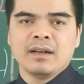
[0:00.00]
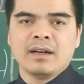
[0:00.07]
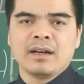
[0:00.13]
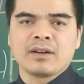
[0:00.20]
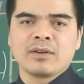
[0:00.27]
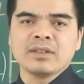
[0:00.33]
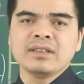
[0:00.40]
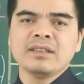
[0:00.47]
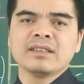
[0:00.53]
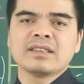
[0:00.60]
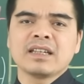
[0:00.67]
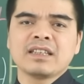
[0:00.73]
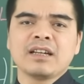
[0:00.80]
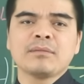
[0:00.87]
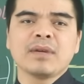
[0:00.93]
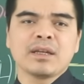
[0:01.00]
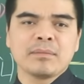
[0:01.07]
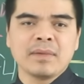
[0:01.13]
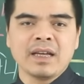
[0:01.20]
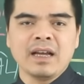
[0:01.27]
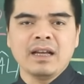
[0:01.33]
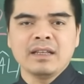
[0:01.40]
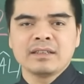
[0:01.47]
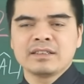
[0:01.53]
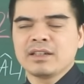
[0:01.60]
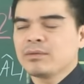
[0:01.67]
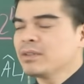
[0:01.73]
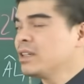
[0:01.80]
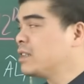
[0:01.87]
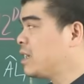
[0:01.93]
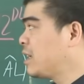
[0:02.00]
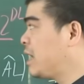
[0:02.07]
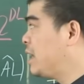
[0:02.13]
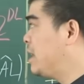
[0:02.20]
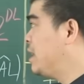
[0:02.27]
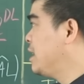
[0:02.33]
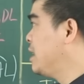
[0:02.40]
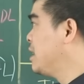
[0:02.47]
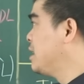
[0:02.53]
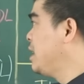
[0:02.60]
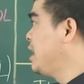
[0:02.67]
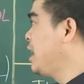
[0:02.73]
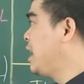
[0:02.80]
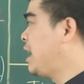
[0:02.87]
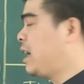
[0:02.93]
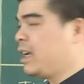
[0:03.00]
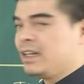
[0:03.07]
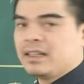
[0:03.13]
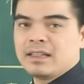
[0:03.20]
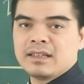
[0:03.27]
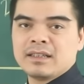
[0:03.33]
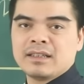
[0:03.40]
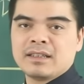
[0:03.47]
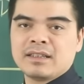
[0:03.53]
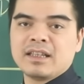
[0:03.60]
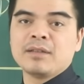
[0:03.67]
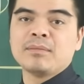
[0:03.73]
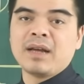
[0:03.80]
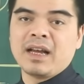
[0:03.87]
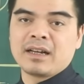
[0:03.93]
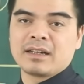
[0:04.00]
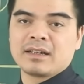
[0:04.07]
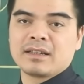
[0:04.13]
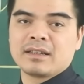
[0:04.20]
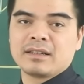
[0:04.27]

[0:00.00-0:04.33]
Có sự gia tăng mạnh mẽ trong cái thời gian này, nên là tiền bạc,